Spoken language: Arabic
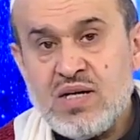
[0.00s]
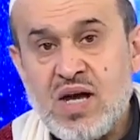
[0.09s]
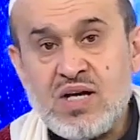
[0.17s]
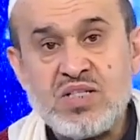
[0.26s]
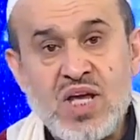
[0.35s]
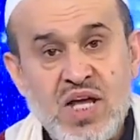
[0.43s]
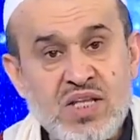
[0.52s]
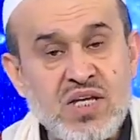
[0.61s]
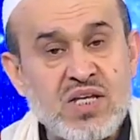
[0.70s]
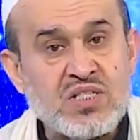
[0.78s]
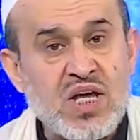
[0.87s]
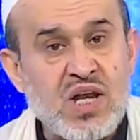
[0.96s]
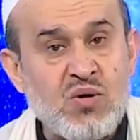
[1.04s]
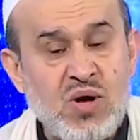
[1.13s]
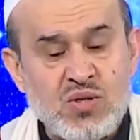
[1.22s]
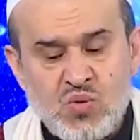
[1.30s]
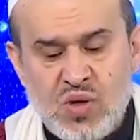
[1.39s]
الصادق
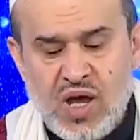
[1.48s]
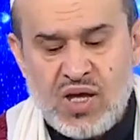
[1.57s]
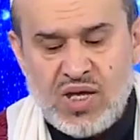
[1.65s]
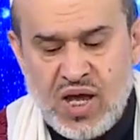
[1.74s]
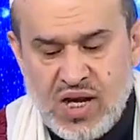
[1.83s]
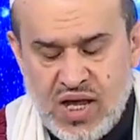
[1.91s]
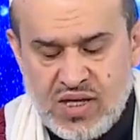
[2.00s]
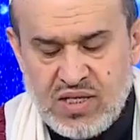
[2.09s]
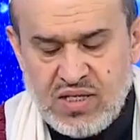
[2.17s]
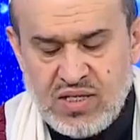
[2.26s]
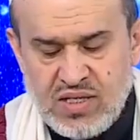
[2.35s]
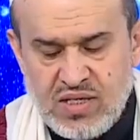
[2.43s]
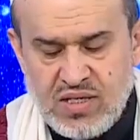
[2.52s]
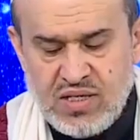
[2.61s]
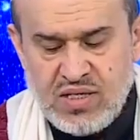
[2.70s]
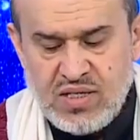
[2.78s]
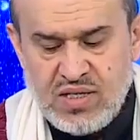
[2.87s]
صلوات الله عليه
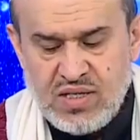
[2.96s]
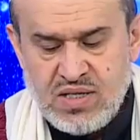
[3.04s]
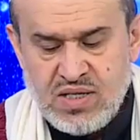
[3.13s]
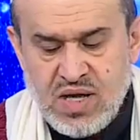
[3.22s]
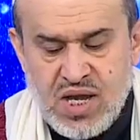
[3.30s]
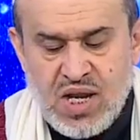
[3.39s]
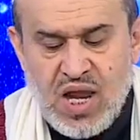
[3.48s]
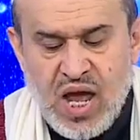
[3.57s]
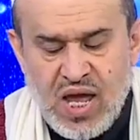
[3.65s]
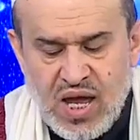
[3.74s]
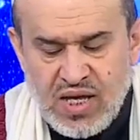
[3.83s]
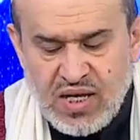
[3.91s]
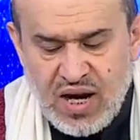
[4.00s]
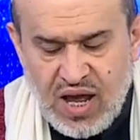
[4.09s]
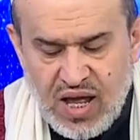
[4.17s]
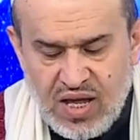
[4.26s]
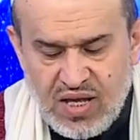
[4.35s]
لا خير
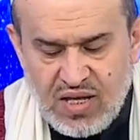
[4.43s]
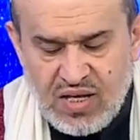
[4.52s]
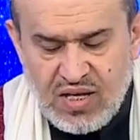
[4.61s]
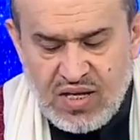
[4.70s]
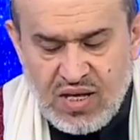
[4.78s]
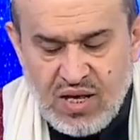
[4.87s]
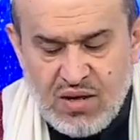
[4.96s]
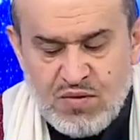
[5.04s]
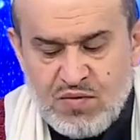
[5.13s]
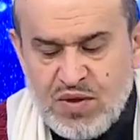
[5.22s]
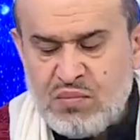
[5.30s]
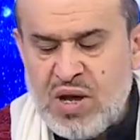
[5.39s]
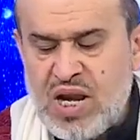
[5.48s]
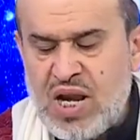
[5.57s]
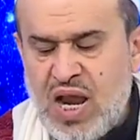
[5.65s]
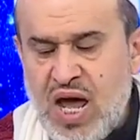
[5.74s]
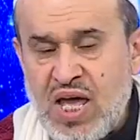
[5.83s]
في
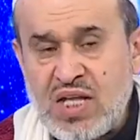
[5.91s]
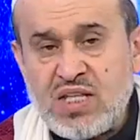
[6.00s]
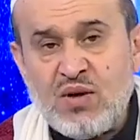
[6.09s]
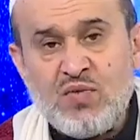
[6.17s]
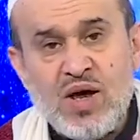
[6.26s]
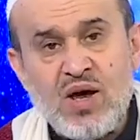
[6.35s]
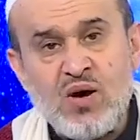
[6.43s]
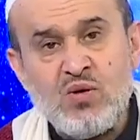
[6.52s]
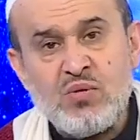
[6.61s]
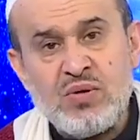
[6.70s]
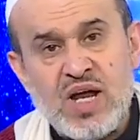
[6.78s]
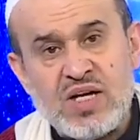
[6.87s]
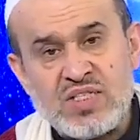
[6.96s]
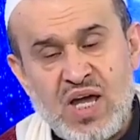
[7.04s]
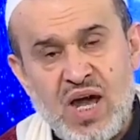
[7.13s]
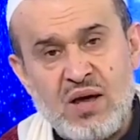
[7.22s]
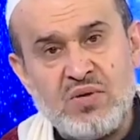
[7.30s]
من لا يتفقه من
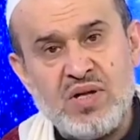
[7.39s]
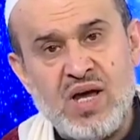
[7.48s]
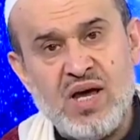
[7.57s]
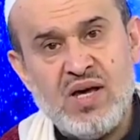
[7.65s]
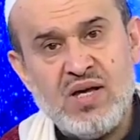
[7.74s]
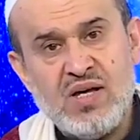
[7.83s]
أصحابنا